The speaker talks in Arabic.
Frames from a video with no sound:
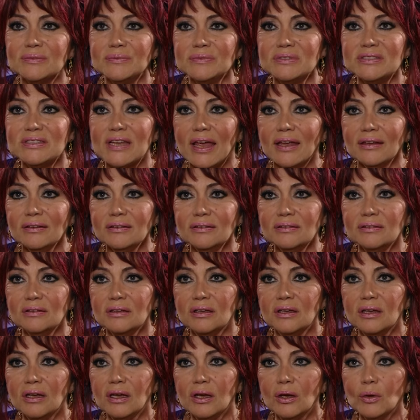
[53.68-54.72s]
لعقلك شي
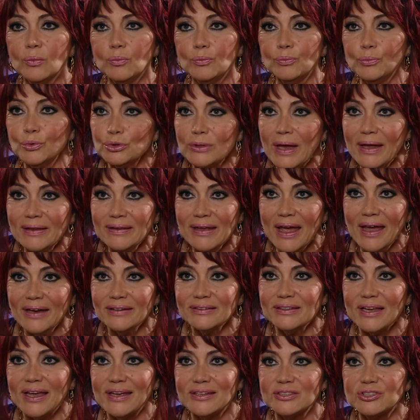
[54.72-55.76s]
يا بنتي
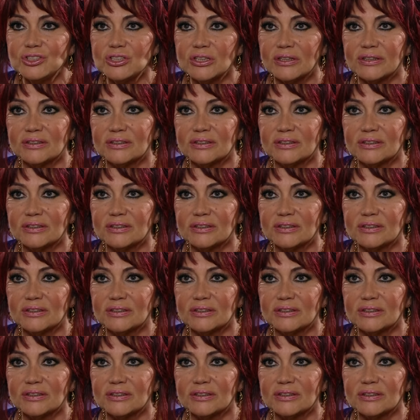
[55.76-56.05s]
منين